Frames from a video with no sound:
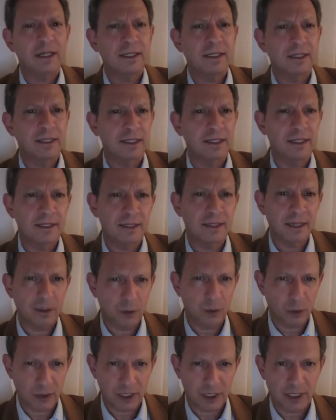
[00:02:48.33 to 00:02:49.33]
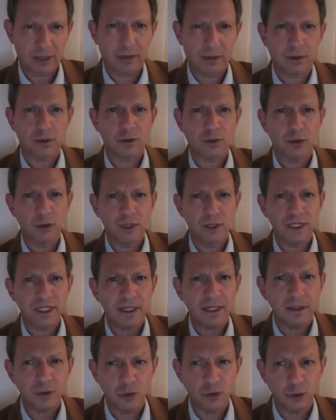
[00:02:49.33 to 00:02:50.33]
ni des conséquences de
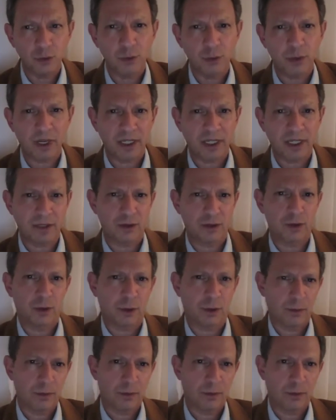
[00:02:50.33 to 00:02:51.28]
sa suppression.